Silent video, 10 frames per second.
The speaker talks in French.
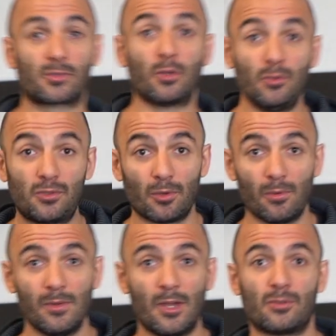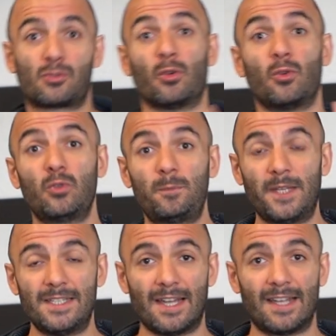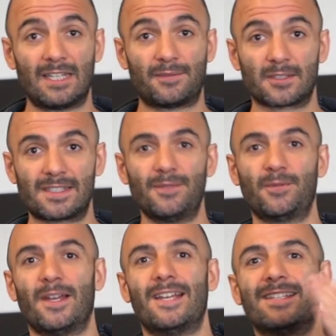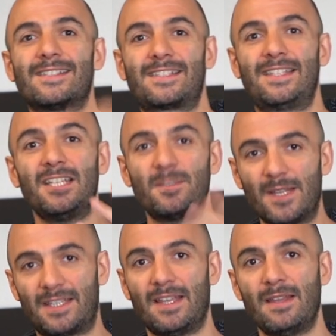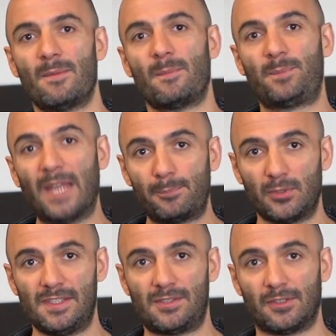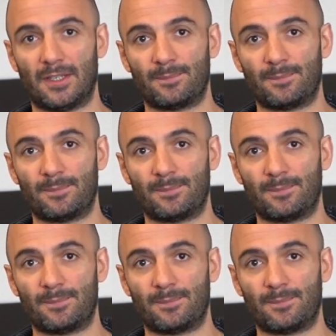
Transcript: solution sur le coup de pied direct défensif si je m'étais bien positionné.